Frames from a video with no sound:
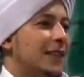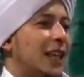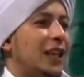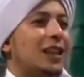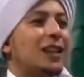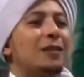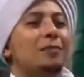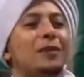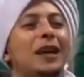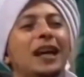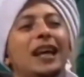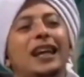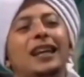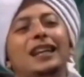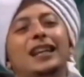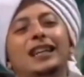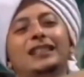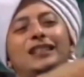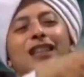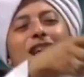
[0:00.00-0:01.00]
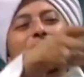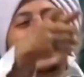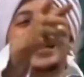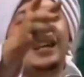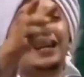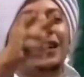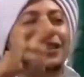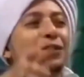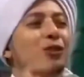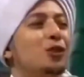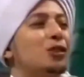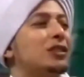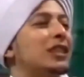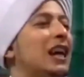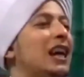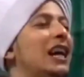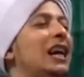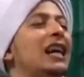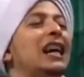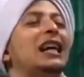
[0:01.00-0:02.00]
kita mah enak sekarang
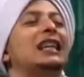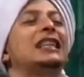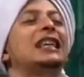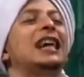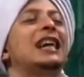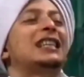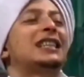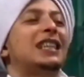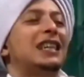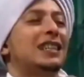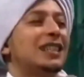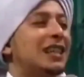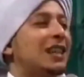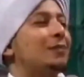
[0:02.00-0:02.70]
dosa ah nggak kelihatan